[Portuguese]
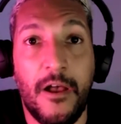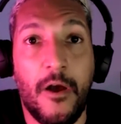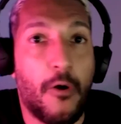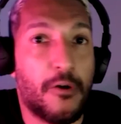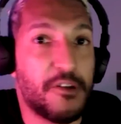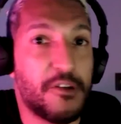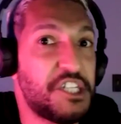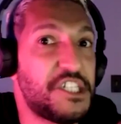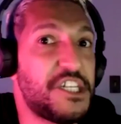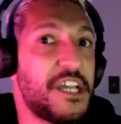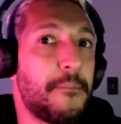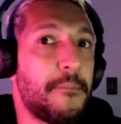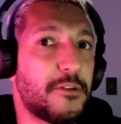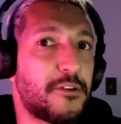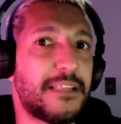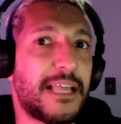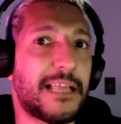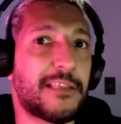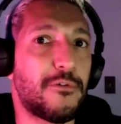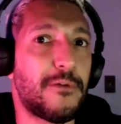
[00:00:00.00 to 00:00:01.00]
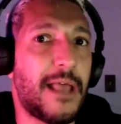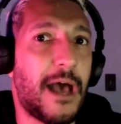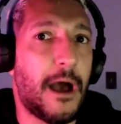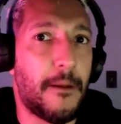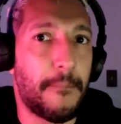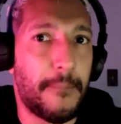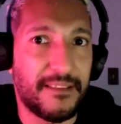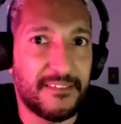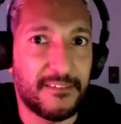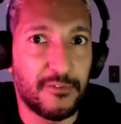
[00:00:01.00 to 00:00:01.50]
Hoje em dia é muito
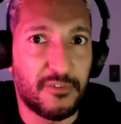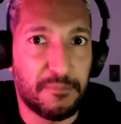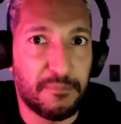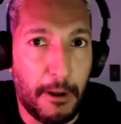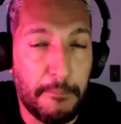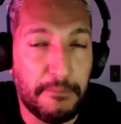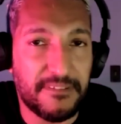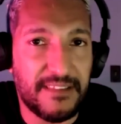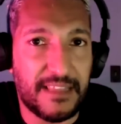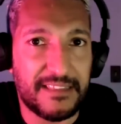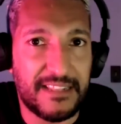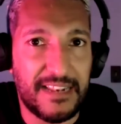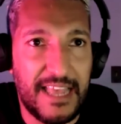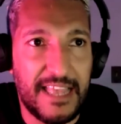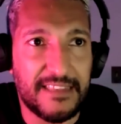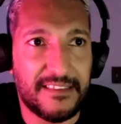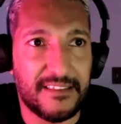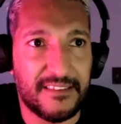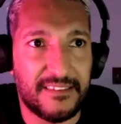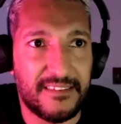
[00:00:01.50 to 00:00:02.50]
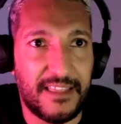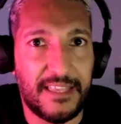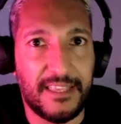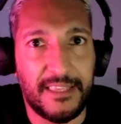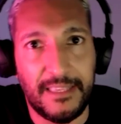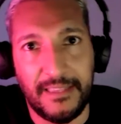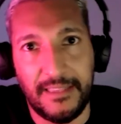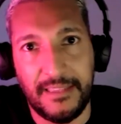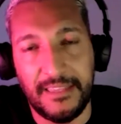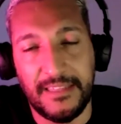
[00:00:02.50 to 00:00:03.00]
natural, mas os próprios atletas, né,
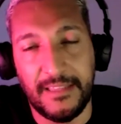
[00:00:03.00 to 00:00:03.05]
e,